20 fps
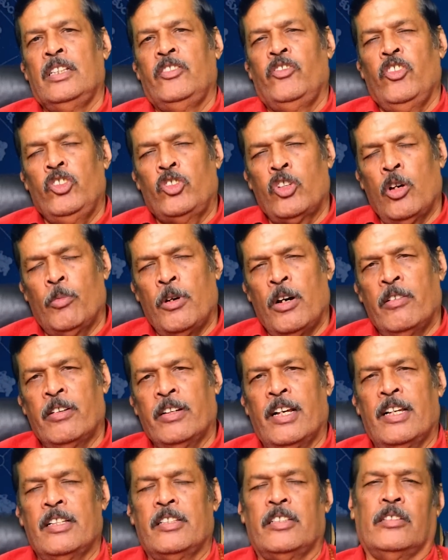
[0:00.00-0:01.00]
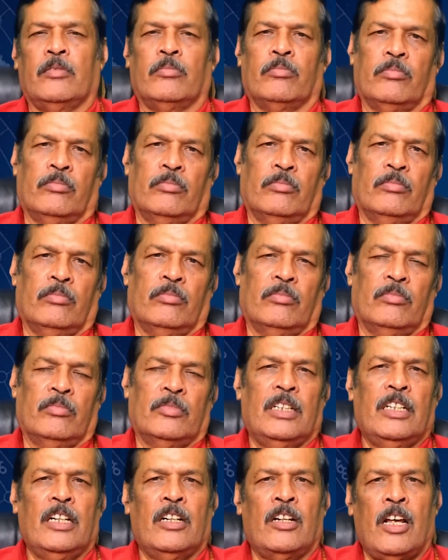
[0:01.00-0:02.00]
ద్విస్వభావ రాశి
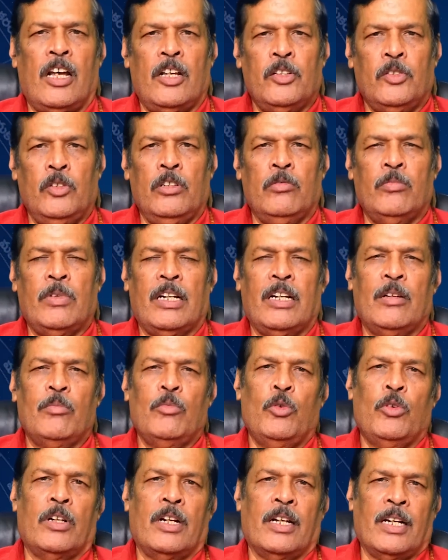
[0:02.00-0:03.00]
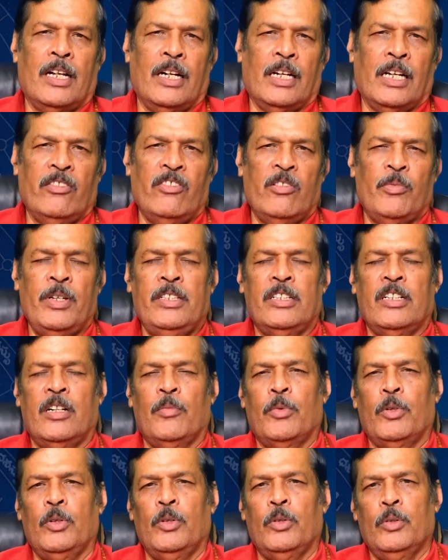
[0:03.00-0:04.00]
అంటే రాశులు మళ్ళీ మూడు రకాలుగా
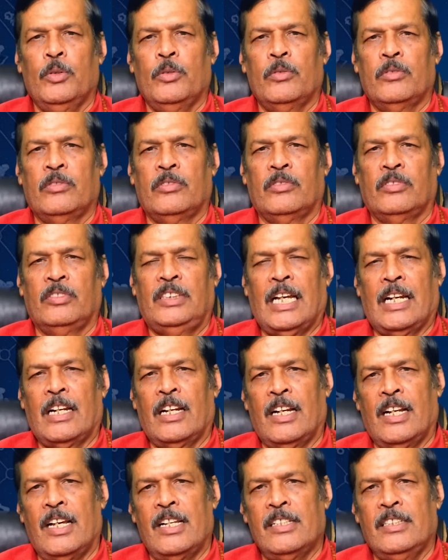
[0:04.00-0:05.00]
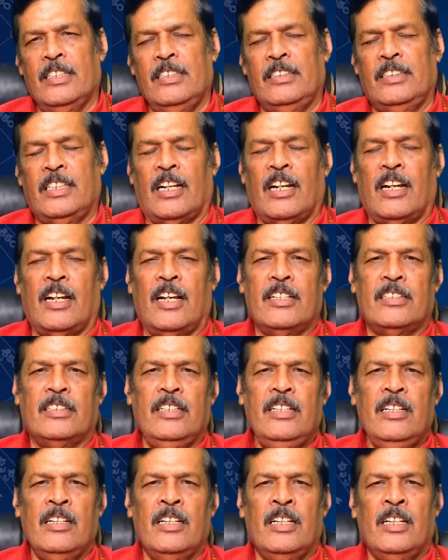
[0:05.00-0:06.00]
విభజించినప్పుడు రాశి స్థిర రాశి
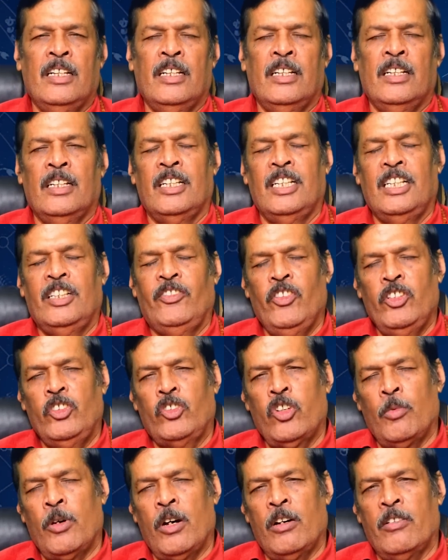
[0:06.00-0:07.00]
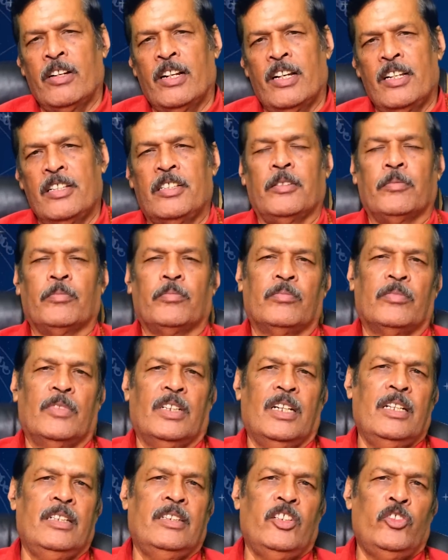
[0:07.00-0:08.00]
ద్విస్వభావ రాశి
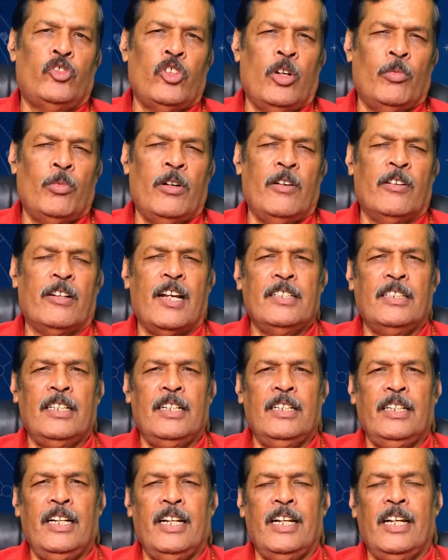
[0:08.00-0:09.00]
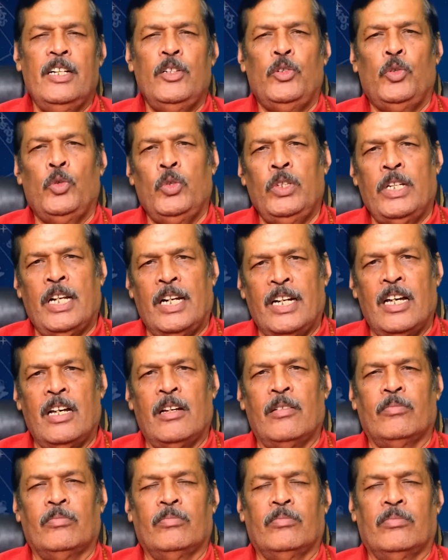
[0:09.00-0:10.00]
అంటే ద్విస్వభావ రాశి అంటే జూయల్గా
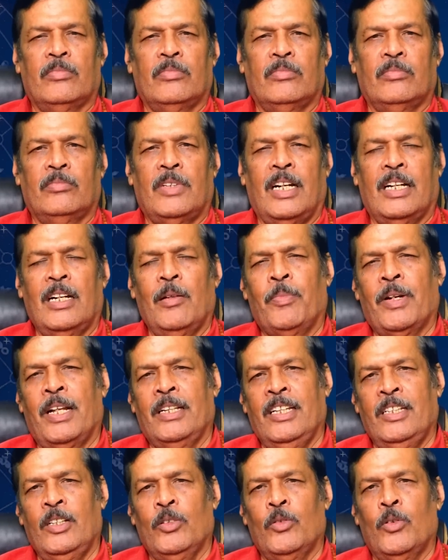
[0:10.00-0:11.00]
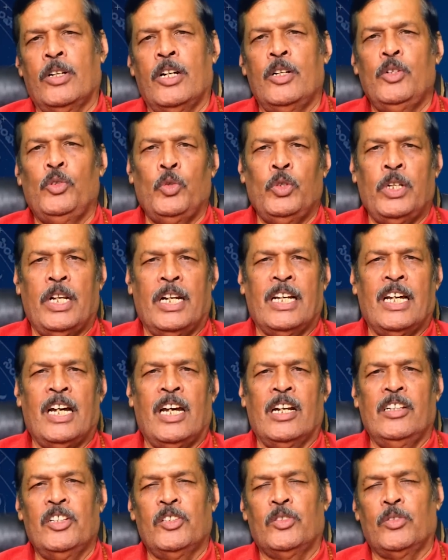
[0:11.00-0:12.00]
అంటే ప్రతిదీ కూడా జూయల్గా
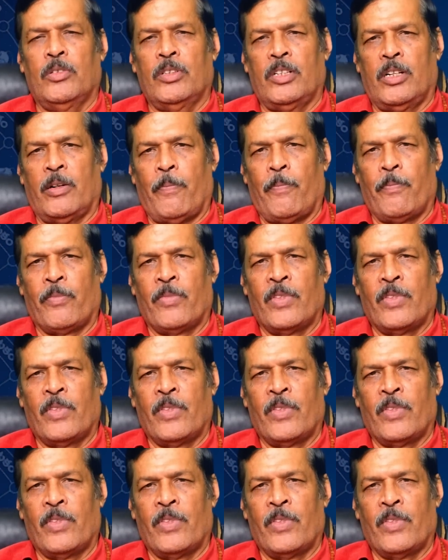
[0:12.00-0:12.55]
ఆలోచిస్తుంటారు